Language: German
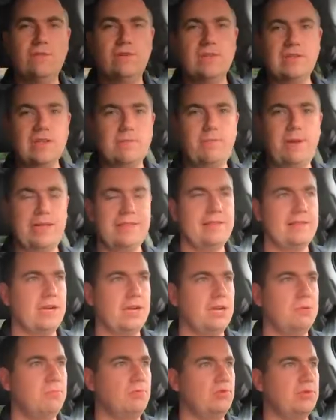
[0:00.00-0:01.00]
wir uns das
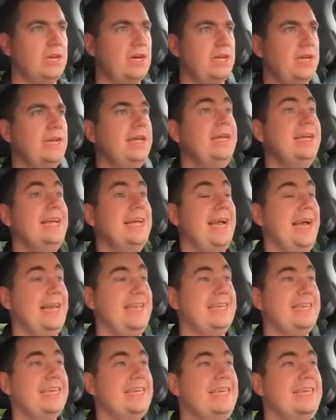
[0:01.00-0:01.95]
Platzangebot an. Ein